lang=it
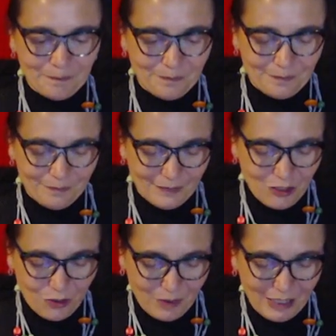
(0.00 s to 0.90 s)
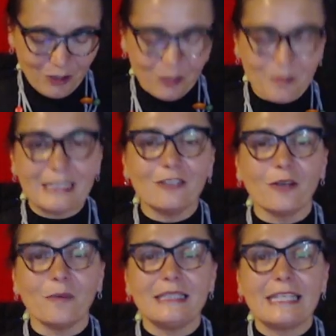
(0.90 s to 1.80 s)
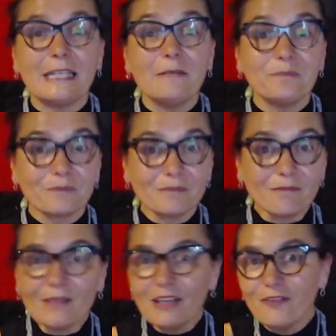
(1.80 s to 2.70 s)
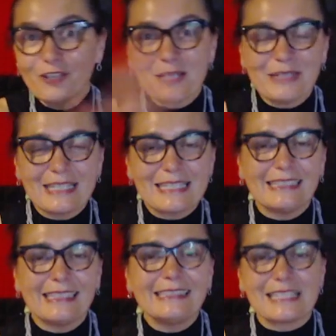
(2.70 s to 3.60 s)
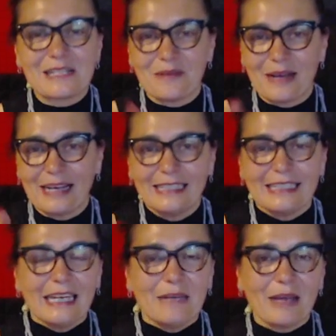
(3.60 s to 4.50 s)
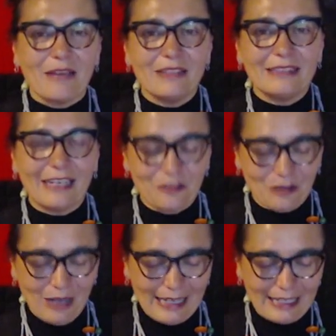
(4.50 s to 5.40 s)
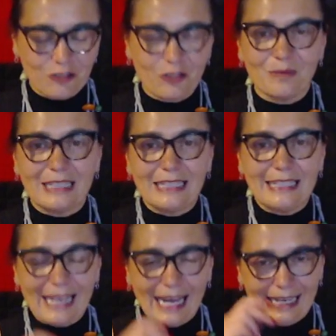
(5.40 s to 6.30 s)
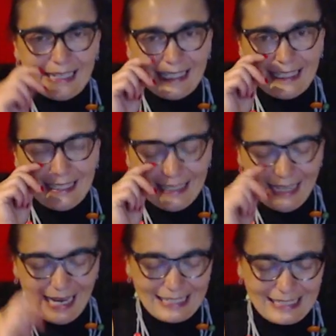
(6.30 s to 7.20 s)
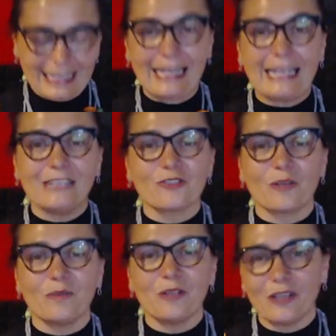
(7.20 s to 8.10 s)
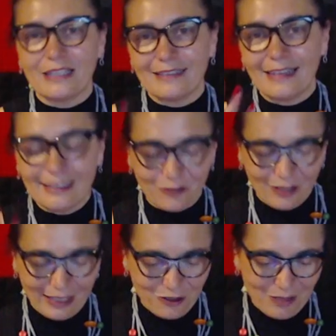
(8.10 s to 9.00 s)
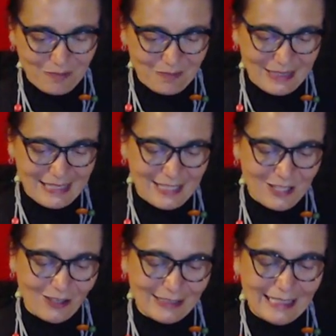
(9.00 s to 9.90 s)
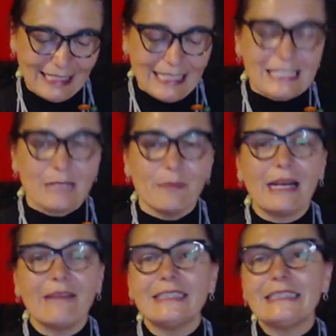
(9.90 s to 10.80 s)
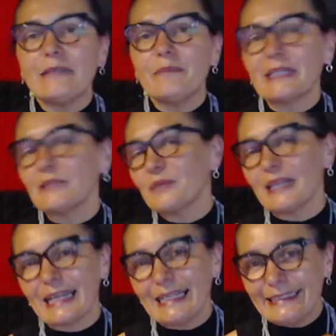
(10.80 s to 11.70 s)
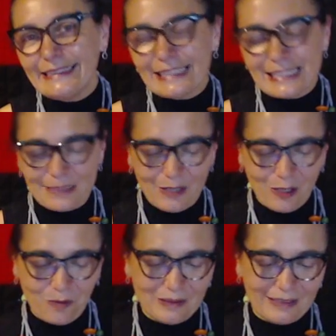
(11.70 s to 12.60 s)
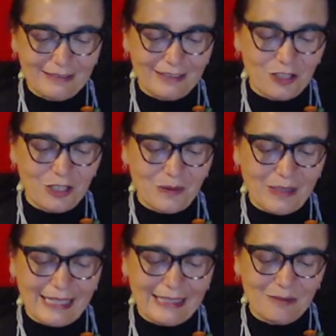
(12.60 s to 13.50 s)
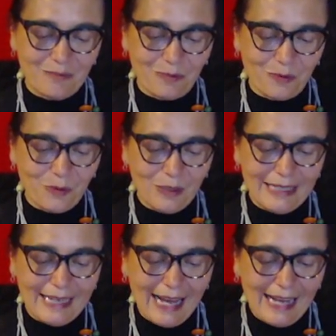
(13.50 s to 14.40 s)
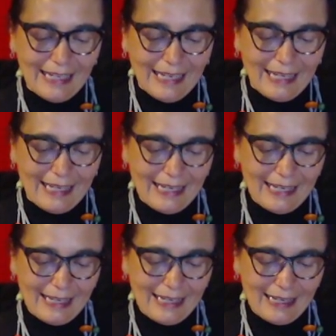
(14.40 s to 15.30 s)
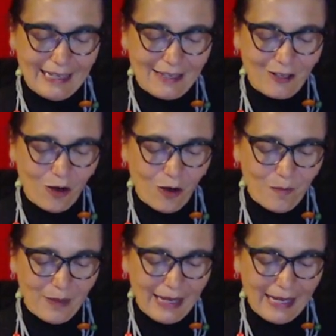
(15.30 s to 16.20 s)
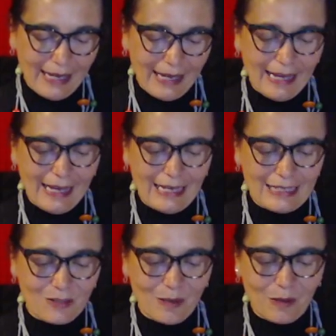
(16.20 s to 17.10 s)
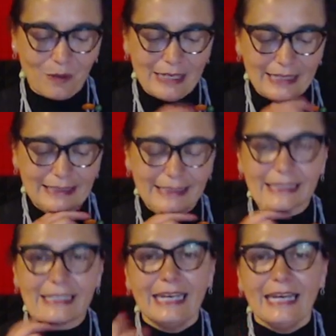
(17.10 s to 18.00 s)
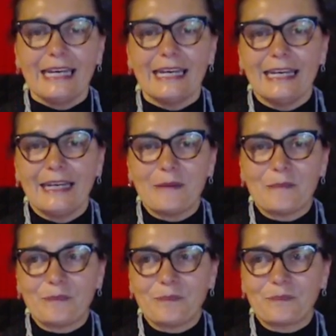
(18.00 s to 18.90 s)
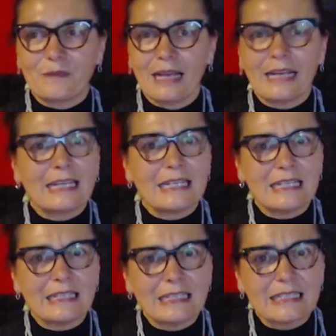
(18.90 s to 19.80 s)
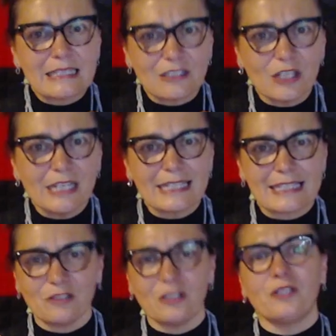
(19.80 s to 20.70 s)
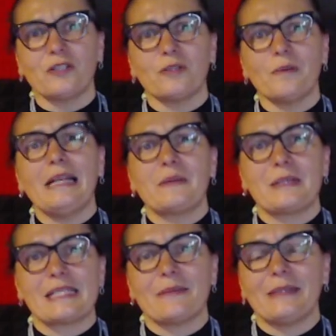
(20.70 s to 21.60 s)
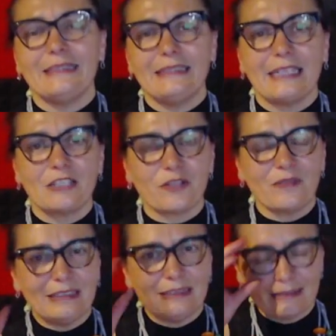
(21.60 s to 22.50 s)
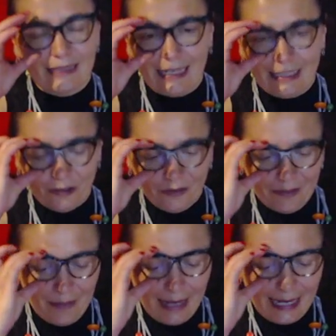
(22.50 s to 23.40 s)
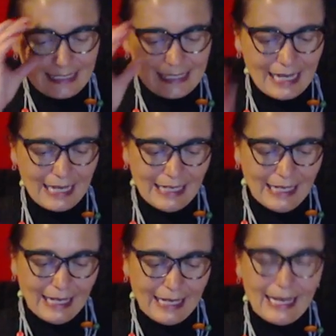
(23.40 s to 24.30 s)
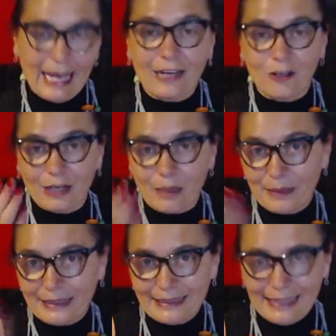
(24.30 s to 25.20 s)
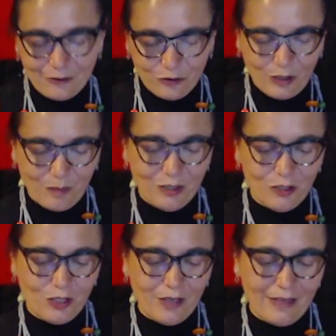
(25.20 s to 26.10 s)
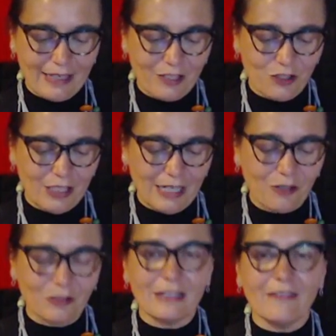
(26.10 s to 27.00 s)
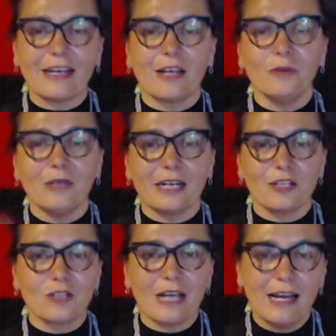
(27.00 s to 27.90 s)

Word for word: adesso non mi ricordo bene il nome di chi forse perché siete tantissimi, ma mi ha invitato a Reggio Emilia, eh, ah sì, che era il nostro amico che tra l'altro era già in pensione. Si parlava di temperature caldissime come 35 gradi in Puglia, eh, come insomma quelle di ehm, anche in Sicilia, se non ricordo male, questa mattina erano già 23 alle 9 e mezza. Eh, ecco, era Benedetto che mi diceva che ci raccontava che lui era già